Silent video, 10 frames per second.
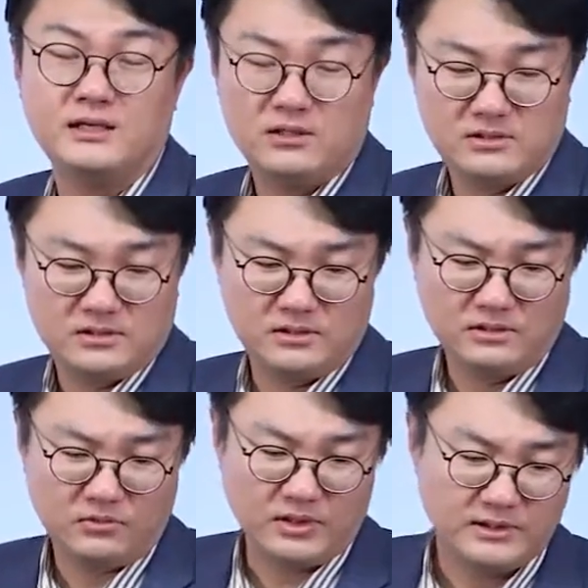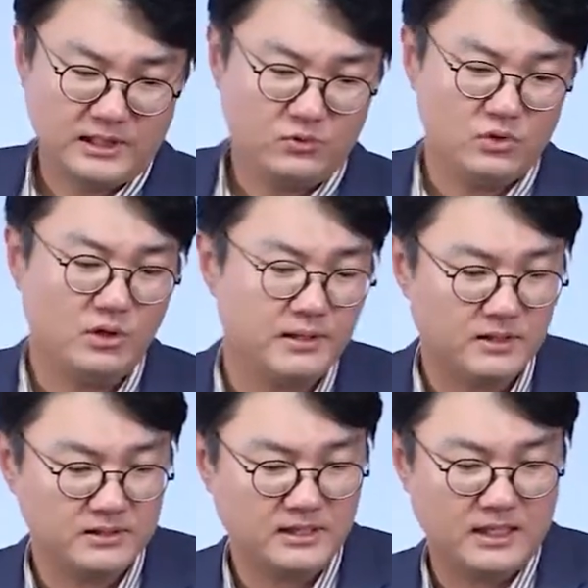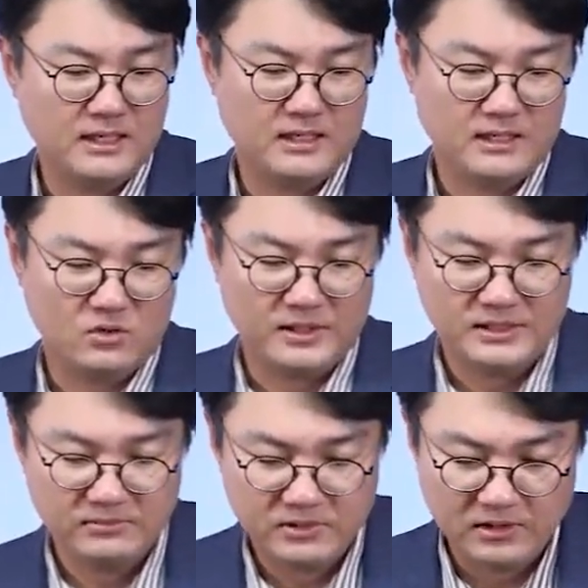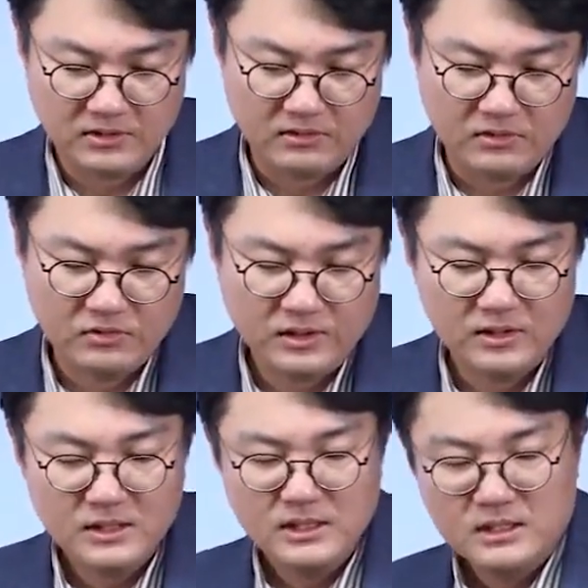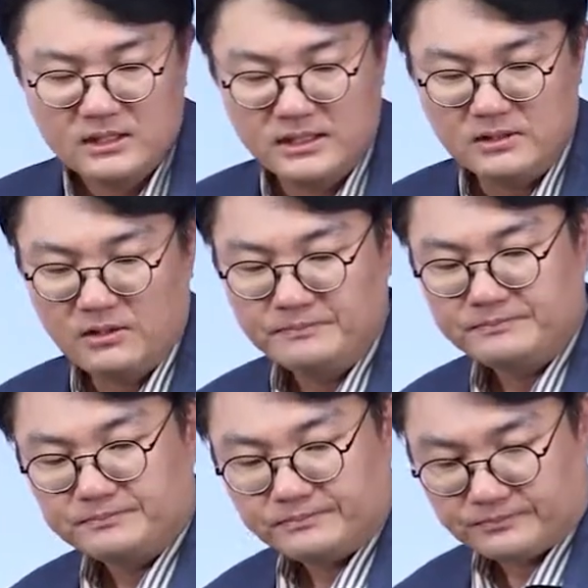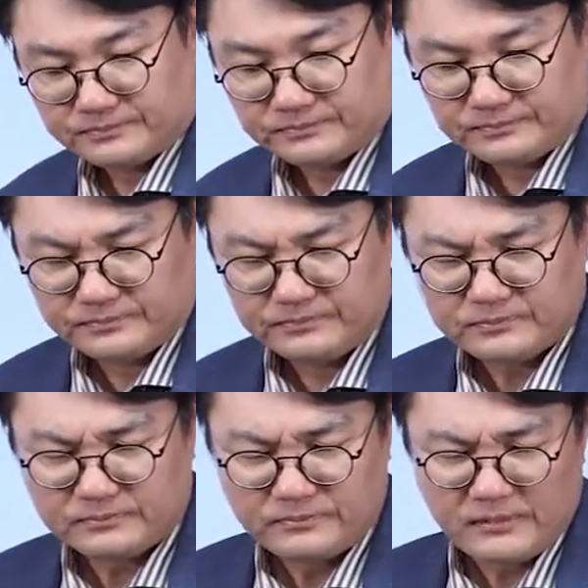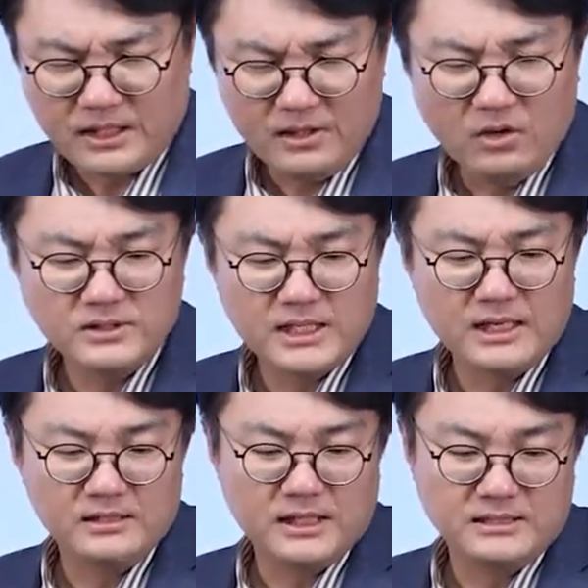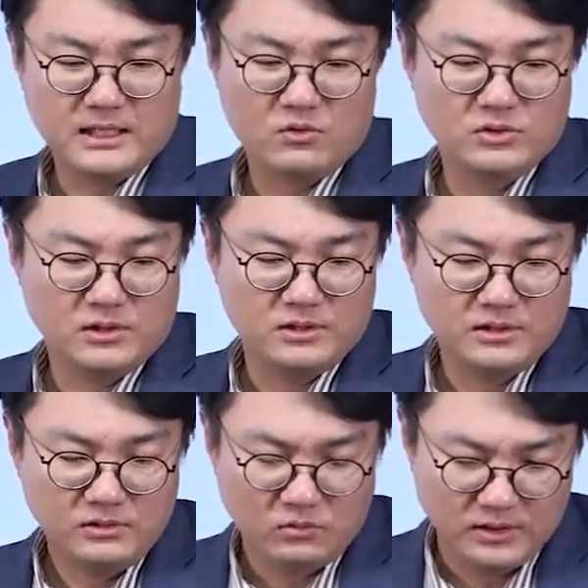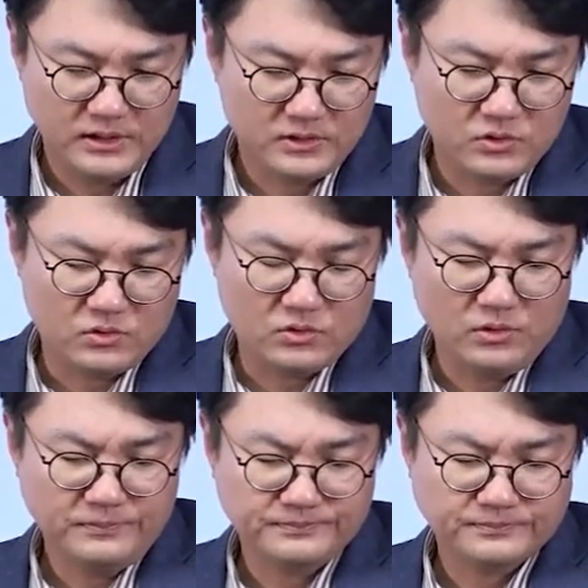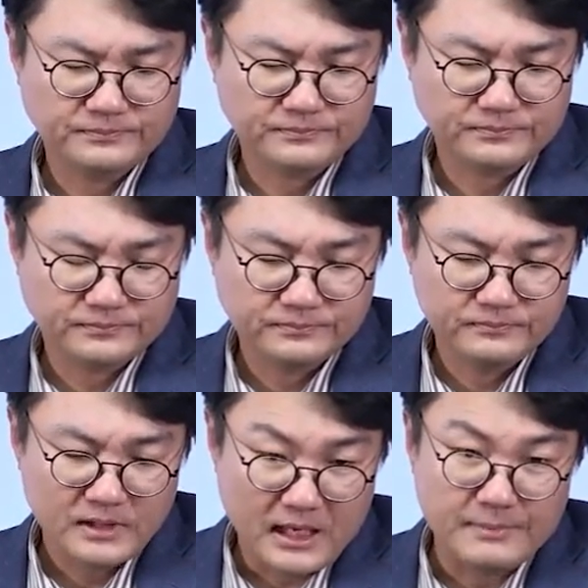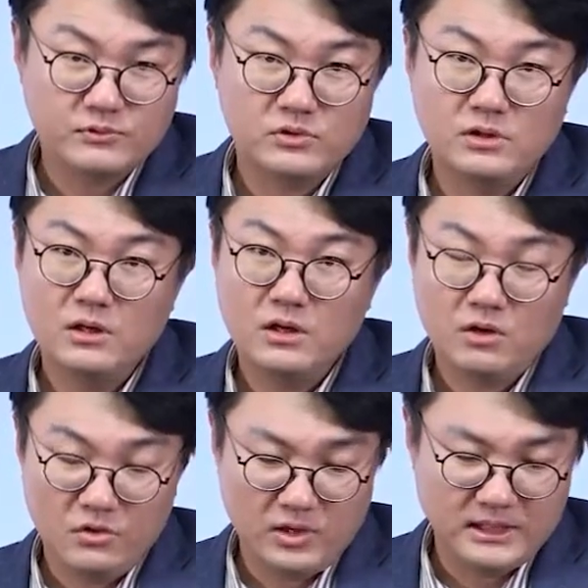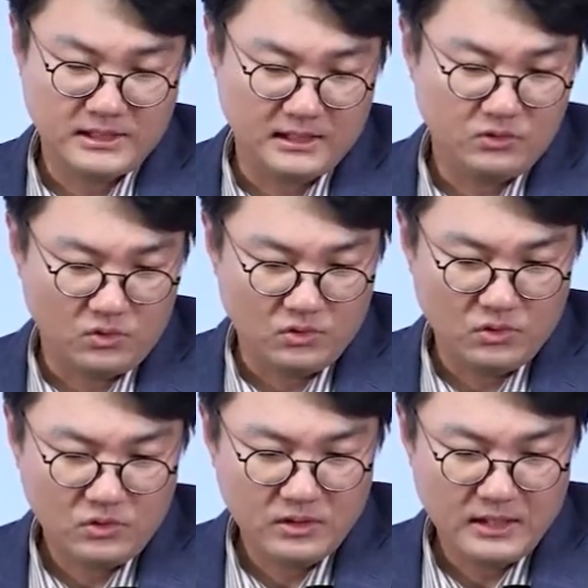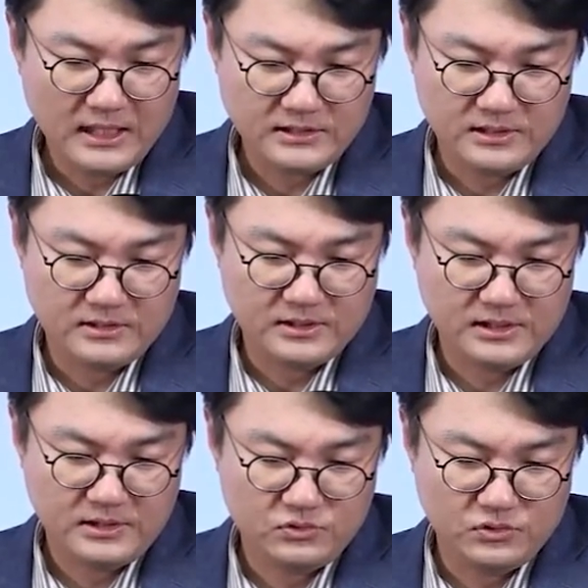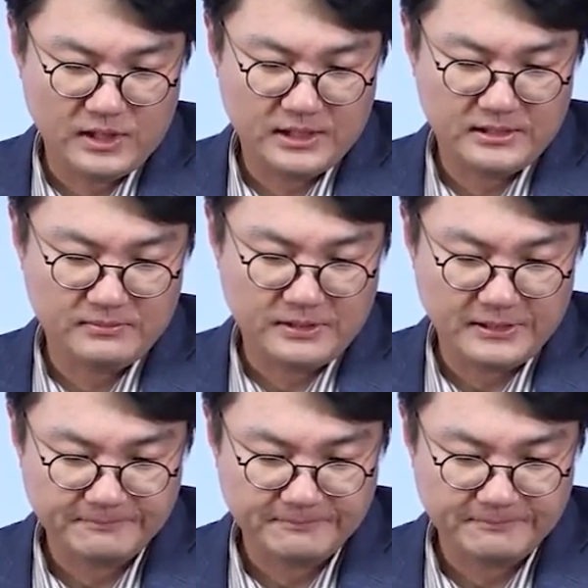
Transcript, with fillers: 이것은 굉장히 위험한 것이다 라고 말씀드리는 거고요. 그래서 영장에 의하지 않고서는 원칙적으로 압수를 허용하지 않도록 하시는 것이 중요하겠습니다.